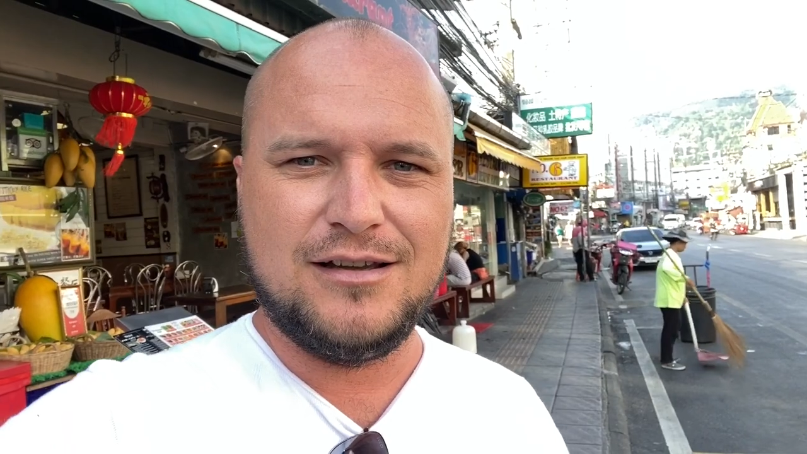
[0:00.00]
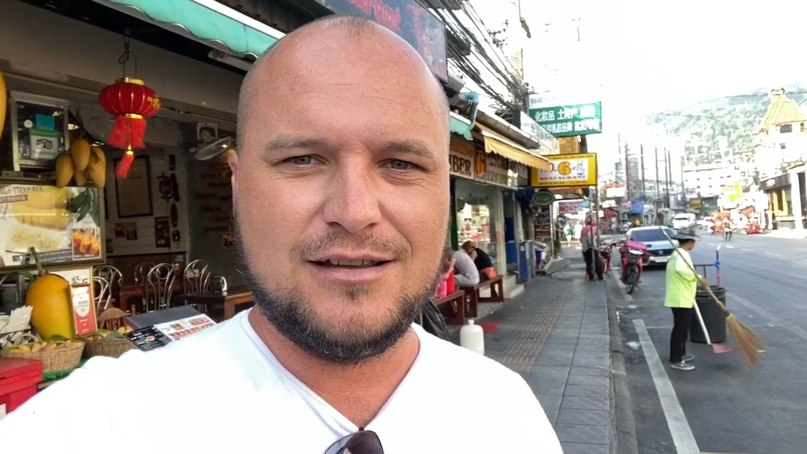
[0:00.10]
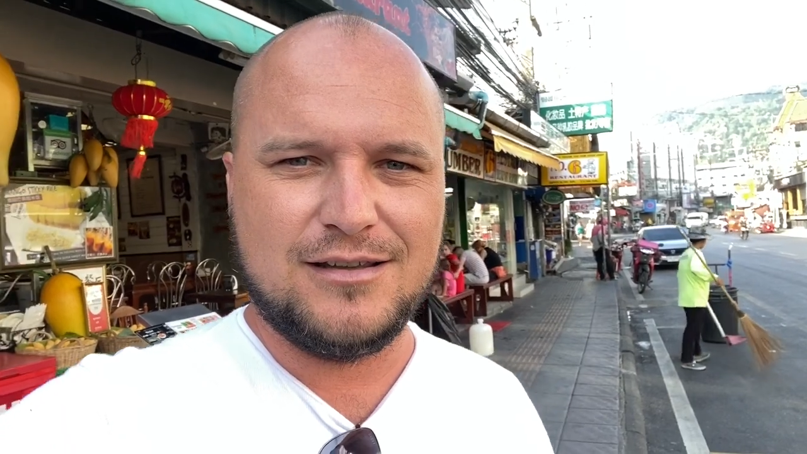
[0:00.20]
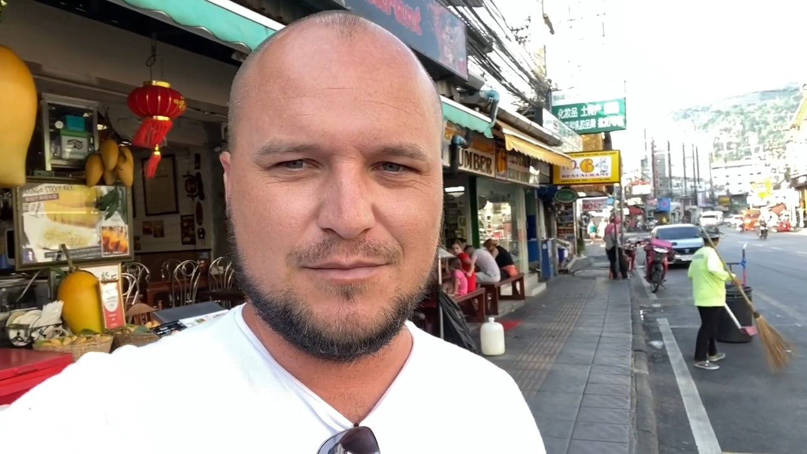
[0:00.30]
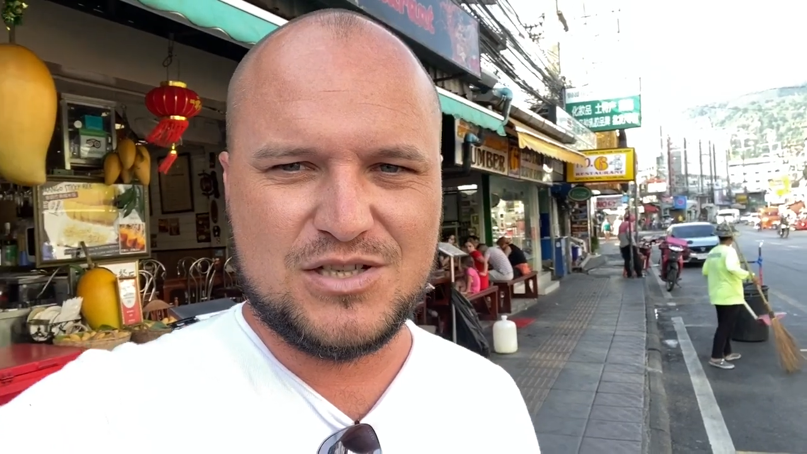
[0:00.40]

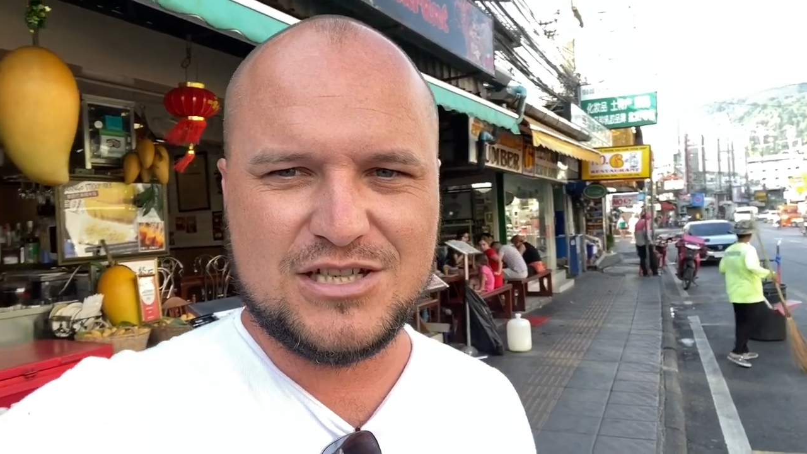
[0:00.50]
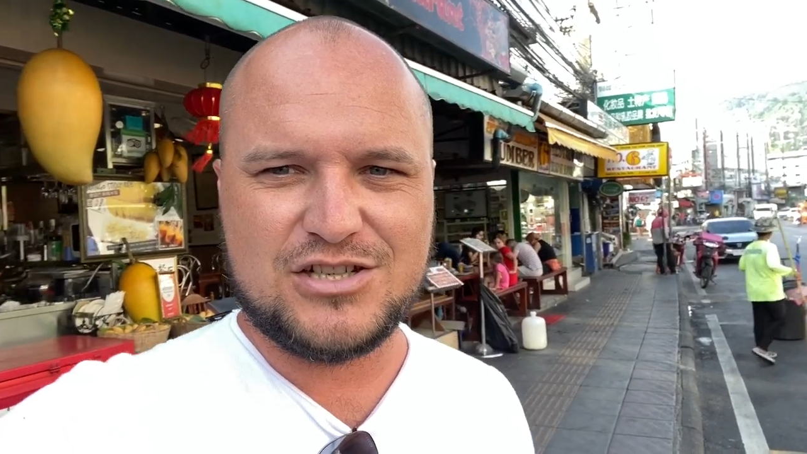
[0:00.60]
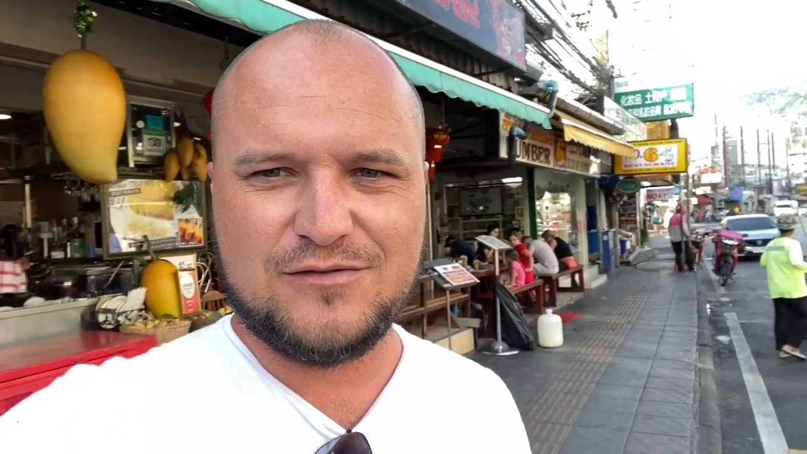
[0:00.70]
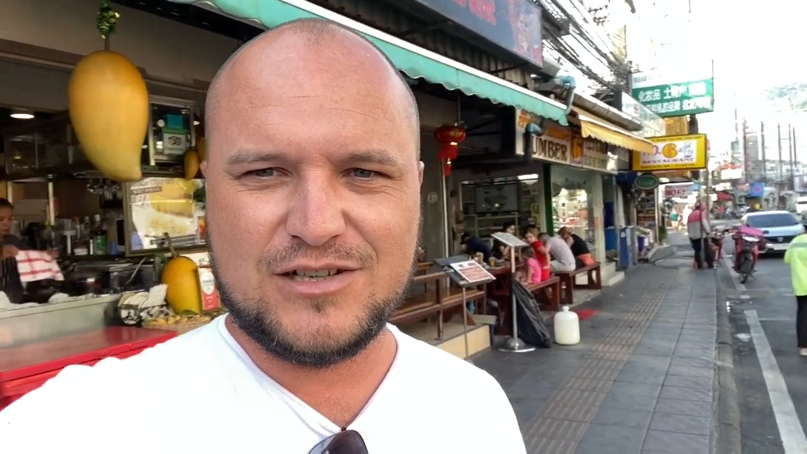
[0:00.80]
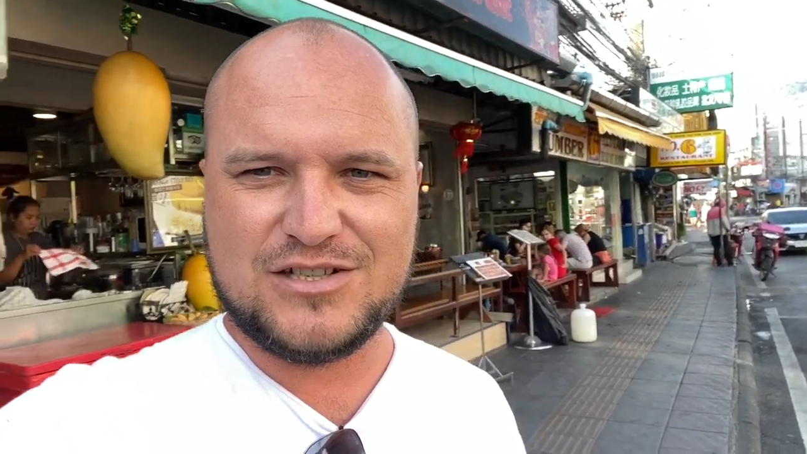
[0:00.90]
i myślę,
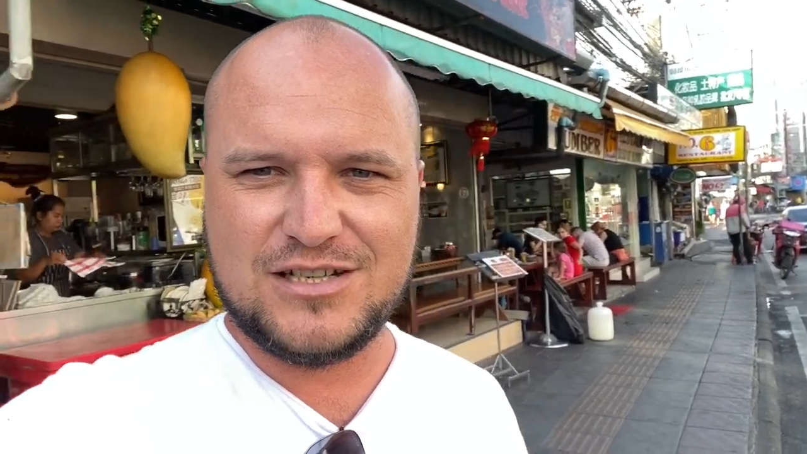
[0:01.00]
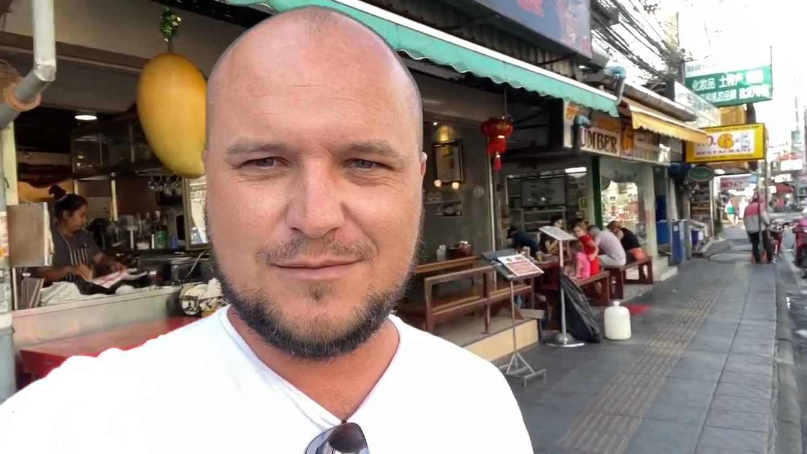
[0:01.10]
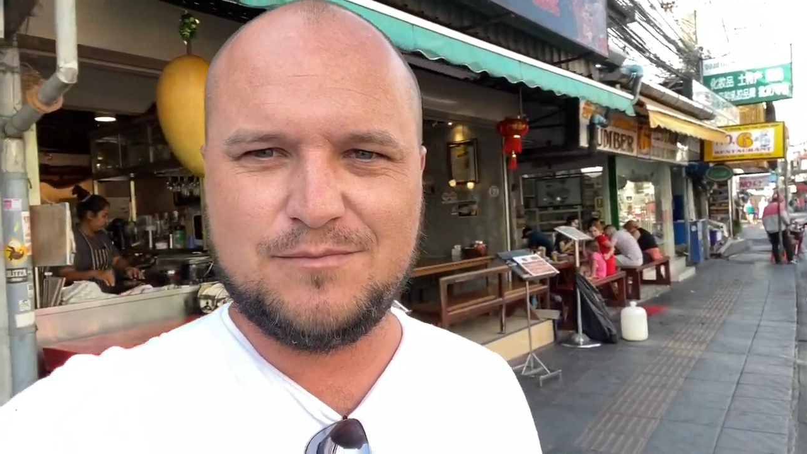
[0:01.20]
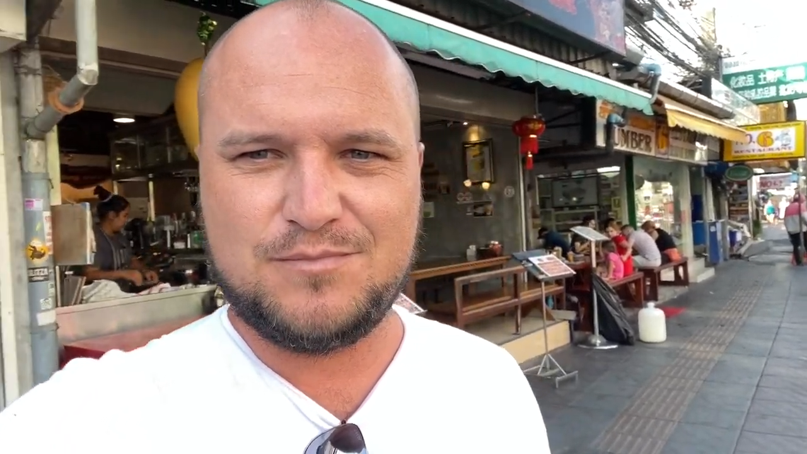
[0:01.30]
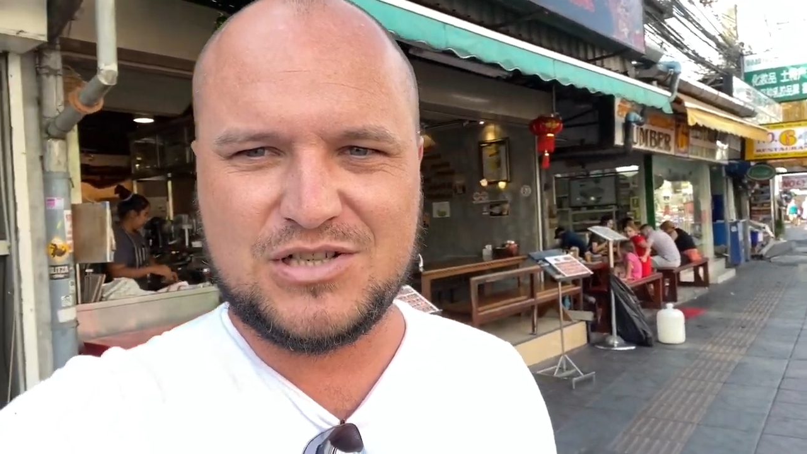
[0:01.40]
że
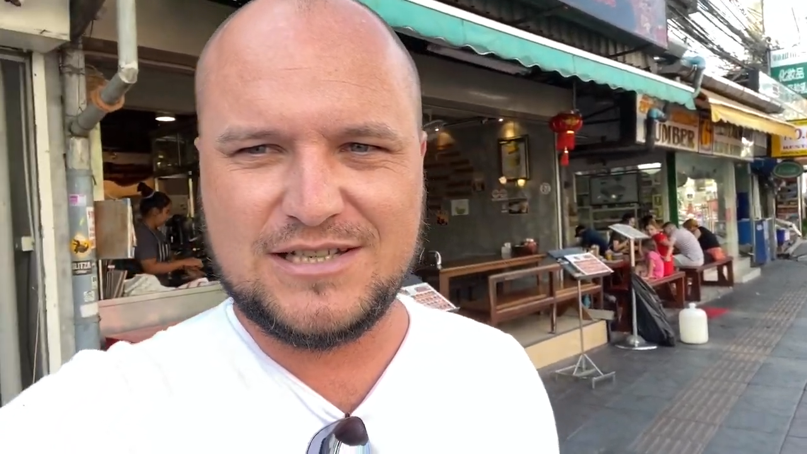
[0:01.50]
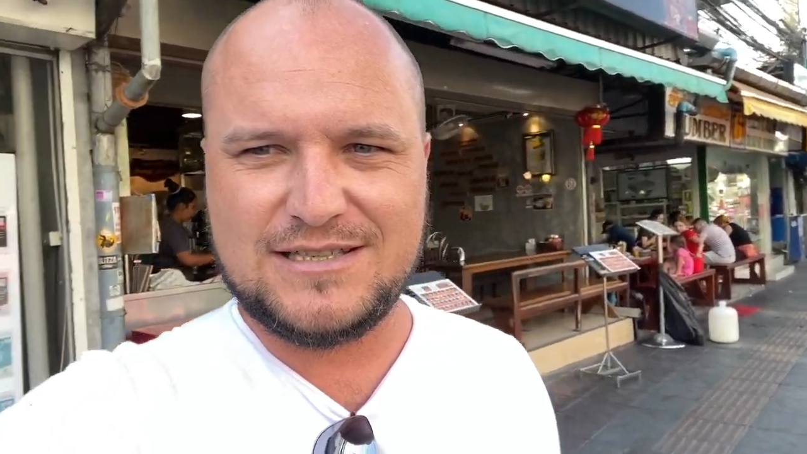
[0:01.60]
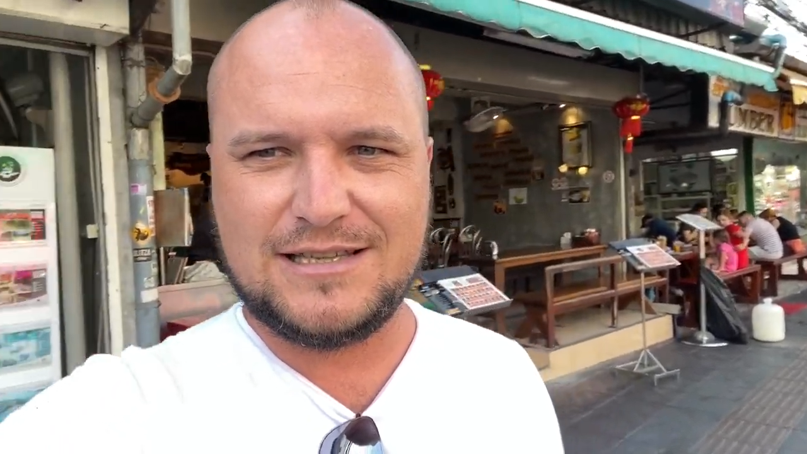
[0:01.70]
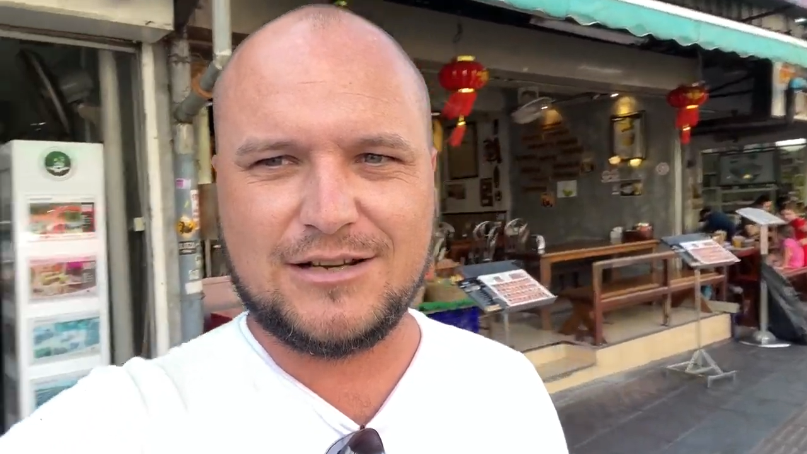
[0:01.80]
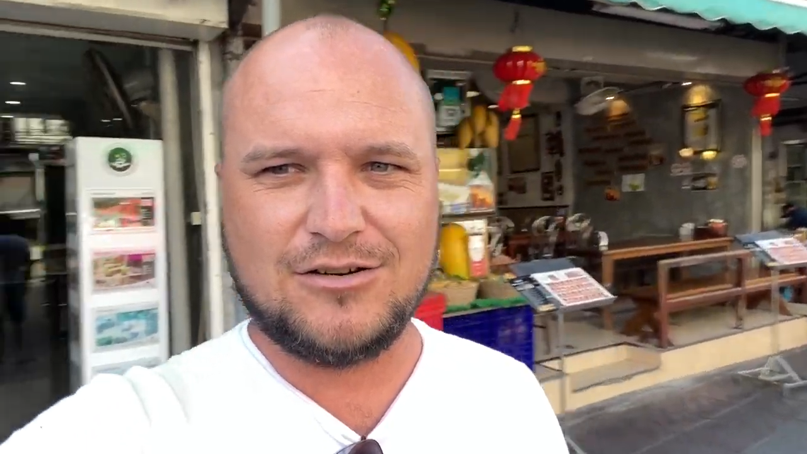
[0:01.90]
właśnie
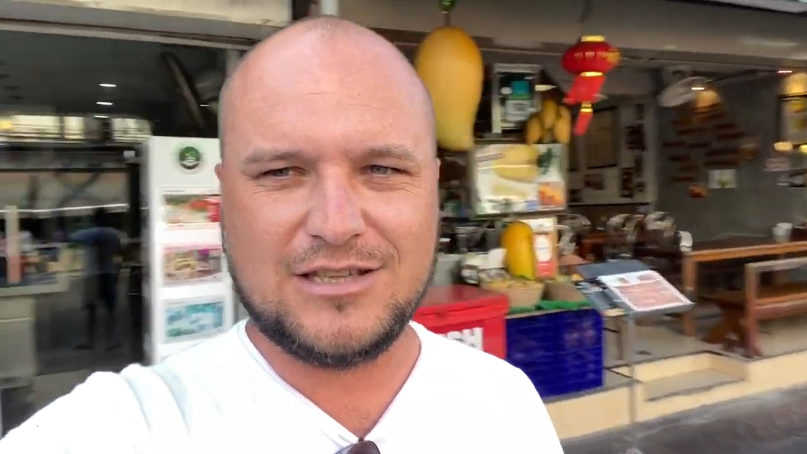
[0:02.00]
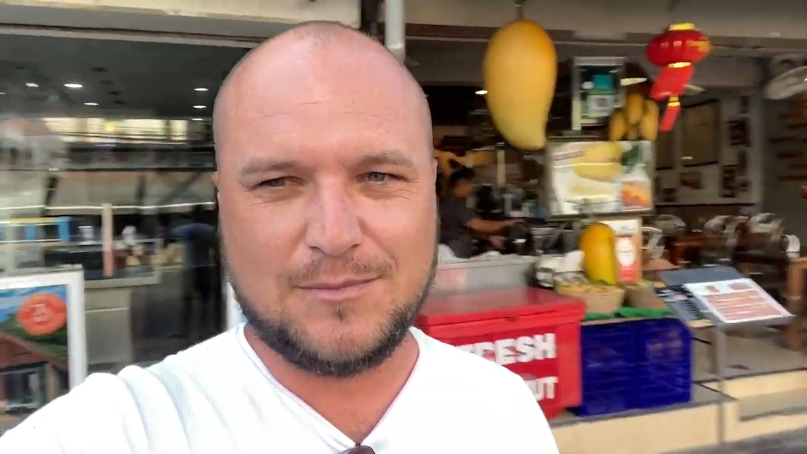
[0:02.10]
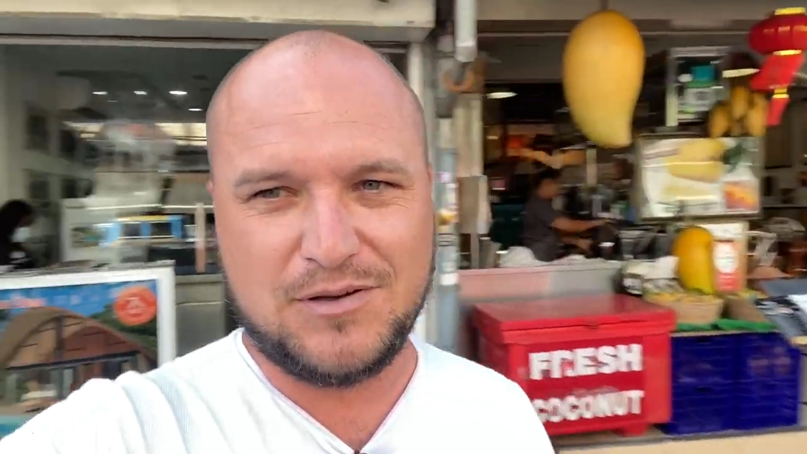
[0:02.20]
przez tego na